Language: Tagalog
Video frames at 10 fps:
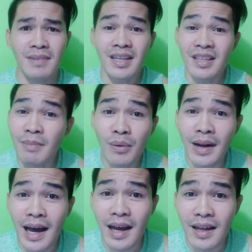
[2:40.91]
di
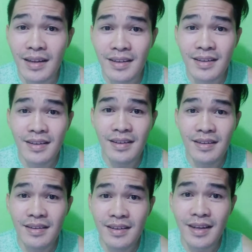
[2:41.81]
magwala ka.
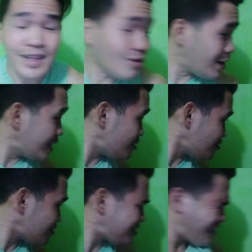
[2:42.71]
Ganito lang yan, oh.